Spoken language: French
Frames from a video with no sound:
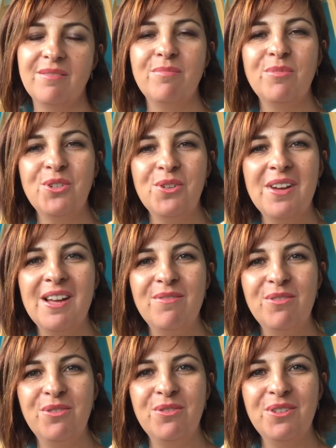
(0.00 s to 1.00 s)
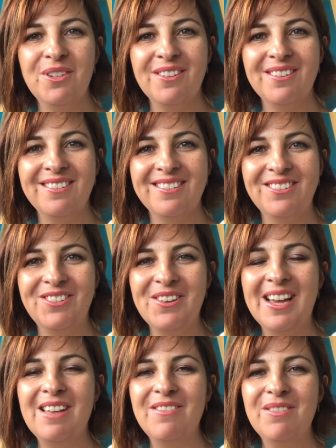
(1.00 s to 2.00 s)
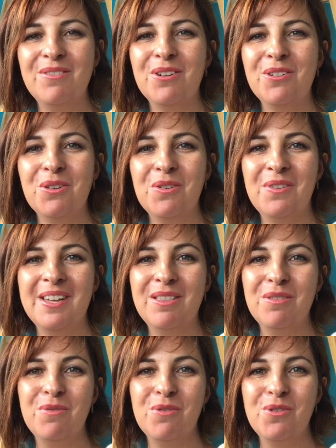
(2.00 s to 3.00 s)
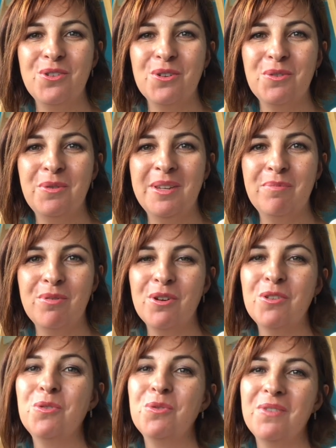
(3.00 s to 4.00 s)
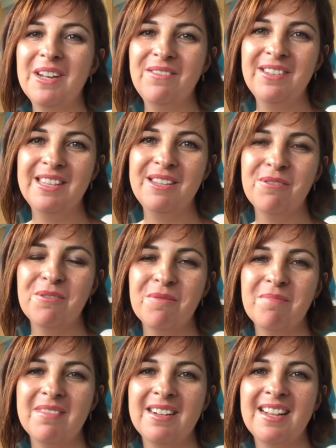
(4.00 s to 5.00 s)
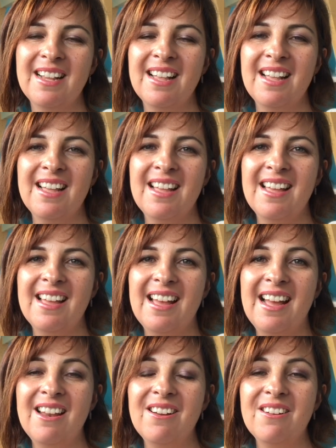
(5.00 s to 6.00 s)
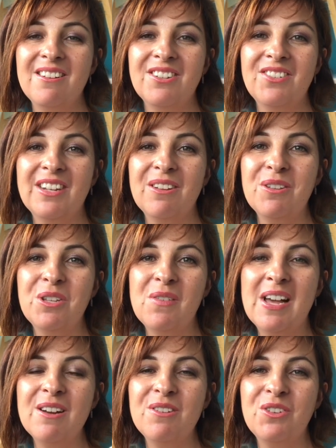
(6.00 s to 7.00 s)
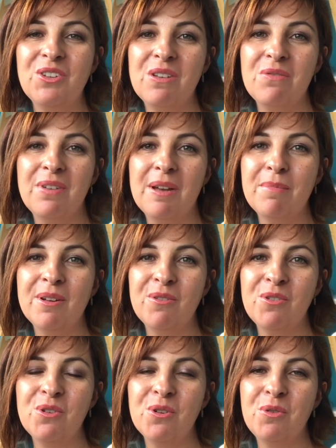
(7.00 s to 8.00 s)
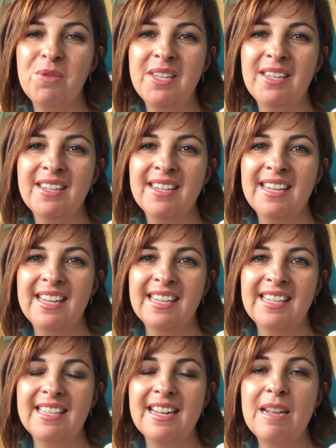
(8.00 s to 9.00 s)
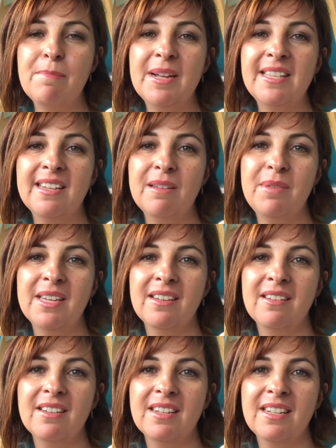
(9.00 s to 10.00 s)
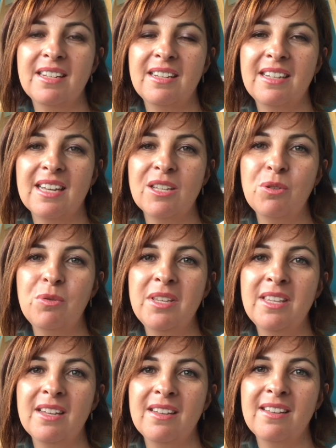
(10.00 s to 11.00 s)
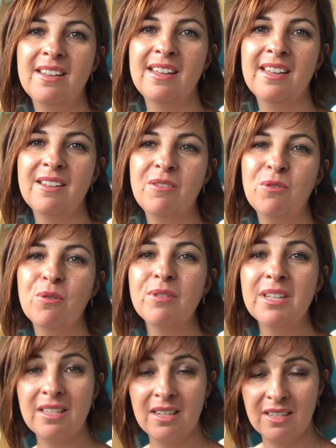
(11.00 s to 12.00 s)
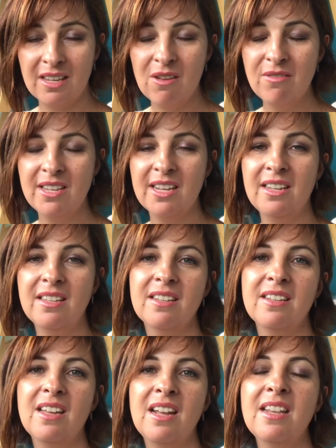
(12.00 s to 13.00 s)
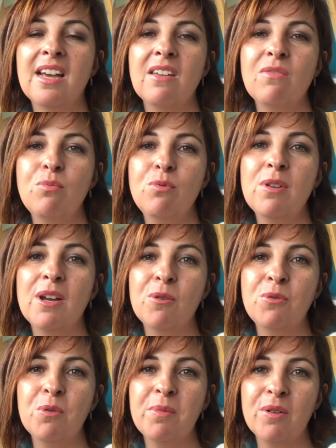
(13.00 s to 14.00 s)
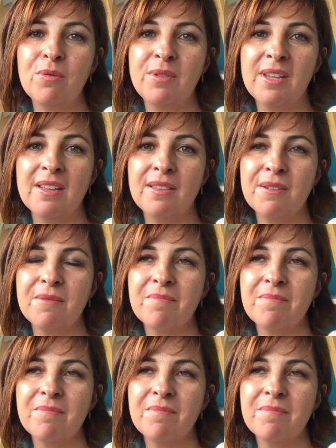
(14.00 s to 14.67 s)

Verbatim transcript: Bonjour à vous tous, je suis ravie de vous retrouver à nouveau aujourd'hui pour une nouvelle vidéo. Alors, je viens de recevoir une jeune femme aujourd'hui qui n'allait pas très bien car suite à une grossesse extra-utérine, elle n'arrive plus à retomber enceinte.